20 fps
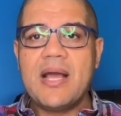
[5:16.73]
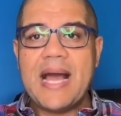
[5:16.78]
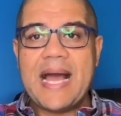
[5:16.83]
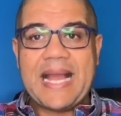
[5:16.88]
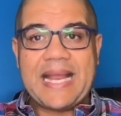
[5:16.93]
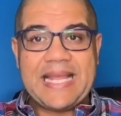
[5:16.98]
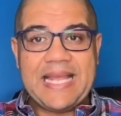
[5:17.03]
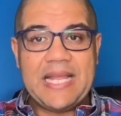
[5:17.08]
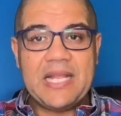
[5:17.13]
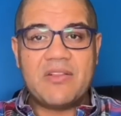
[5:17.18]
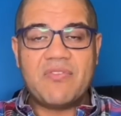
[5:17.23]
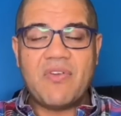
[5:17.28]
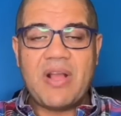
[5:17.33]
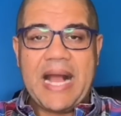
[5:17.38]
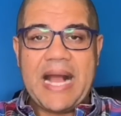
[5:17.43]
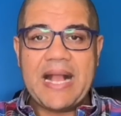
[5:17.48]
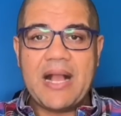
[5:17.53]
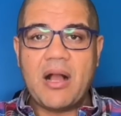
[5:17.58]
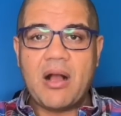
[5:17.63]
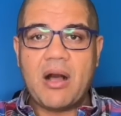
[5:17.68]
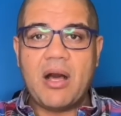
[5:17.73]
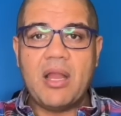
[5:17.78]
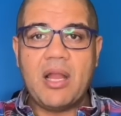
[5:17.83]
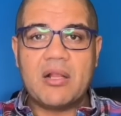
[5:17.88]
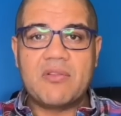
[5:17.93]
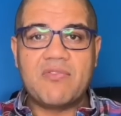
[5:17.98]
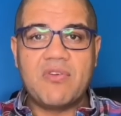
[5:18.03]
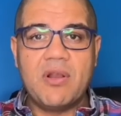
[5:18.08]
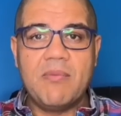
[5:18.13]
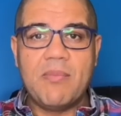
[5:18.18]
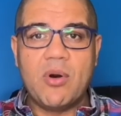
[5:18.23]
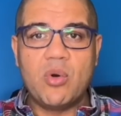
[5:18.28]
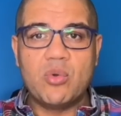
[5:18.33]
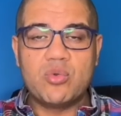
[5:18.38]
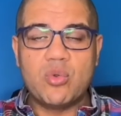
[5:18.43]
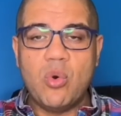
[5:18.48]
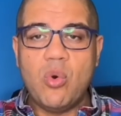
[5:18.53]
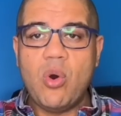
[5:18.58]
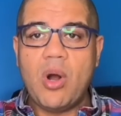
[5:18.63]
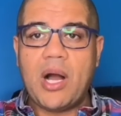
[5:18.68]
اكيد في حاجه غلط في
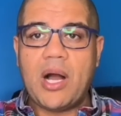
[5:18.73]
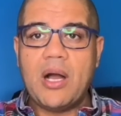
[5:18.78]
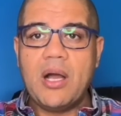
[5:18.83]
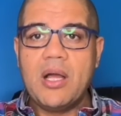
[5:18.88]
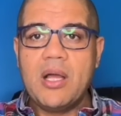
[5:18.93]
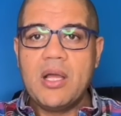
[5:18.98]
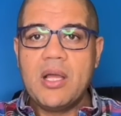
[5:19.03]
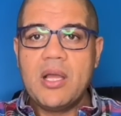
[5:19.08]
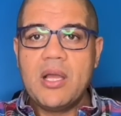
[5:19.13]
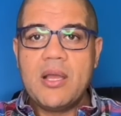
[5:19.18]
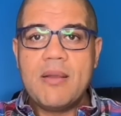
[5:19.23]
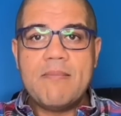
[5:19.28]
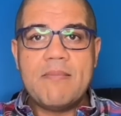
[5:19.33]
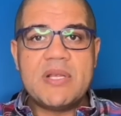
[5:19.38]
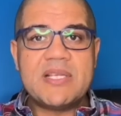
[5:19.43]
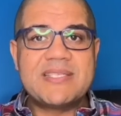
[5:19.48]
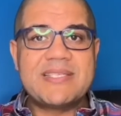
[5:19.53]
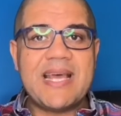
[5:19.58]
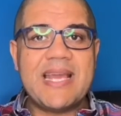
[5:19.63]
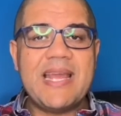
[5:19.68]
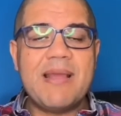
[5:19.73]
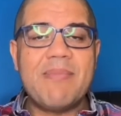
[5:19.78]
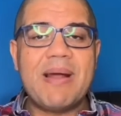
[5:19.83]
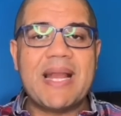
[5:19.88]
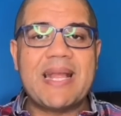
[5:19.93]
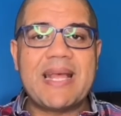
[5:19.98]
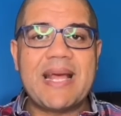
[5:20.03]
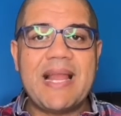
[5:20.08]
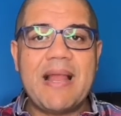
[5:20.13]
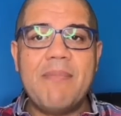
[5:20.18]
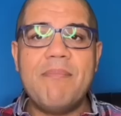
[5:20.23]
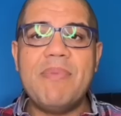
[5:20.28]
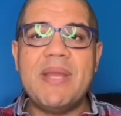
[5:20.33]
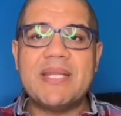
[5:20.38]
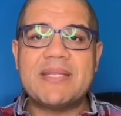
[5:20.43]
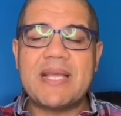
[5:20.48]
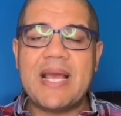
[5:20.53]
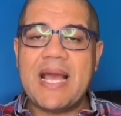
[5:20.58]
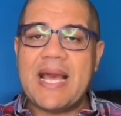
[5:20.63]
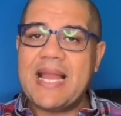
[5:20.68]
الموضوع مش زي ما الكلام
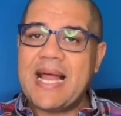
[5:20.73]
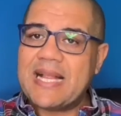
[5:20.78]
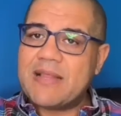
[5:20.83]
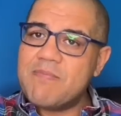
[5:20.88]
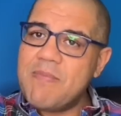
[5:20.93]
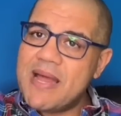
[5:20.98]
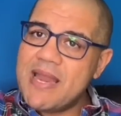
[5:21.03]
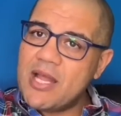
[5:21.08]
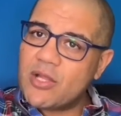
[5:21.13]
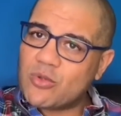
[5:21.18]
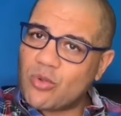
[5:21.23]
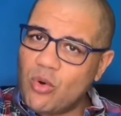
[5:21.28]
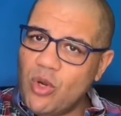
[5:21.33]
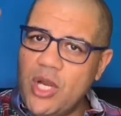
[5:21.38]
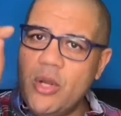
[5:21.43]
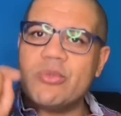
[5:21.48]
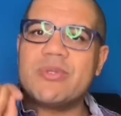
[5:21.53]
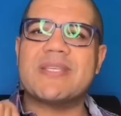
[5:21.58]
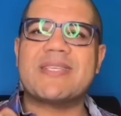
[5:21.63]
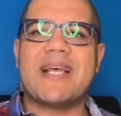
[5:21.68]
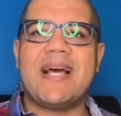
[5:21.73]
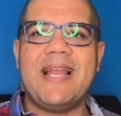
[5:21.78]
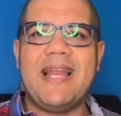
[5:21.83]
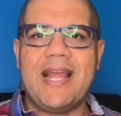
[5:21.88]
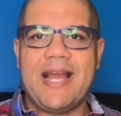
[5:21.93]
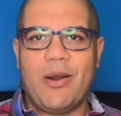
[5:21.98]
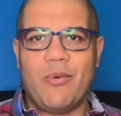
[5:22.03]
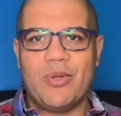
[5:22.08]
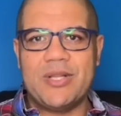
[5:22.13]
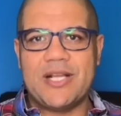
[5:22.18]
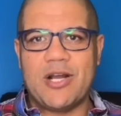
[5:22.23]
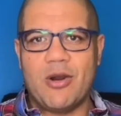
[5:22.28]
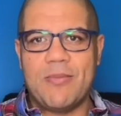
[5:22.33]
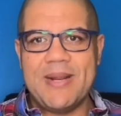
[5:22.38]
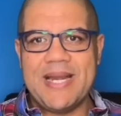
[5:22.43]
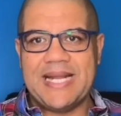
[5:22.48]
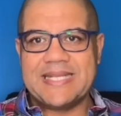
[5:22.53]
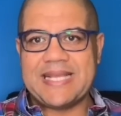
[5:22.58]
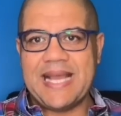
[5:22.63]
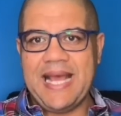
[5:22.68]
بيتقال اتمنى تروحي وتساليها
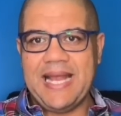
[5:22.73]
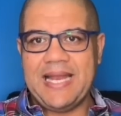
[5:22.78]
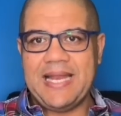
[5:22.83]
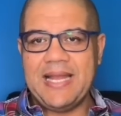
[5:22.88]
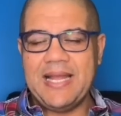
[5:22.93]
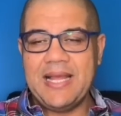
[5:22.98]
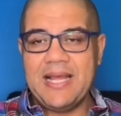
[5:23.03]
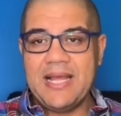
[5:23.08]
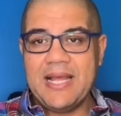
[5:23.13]
وتجاوبينا تاني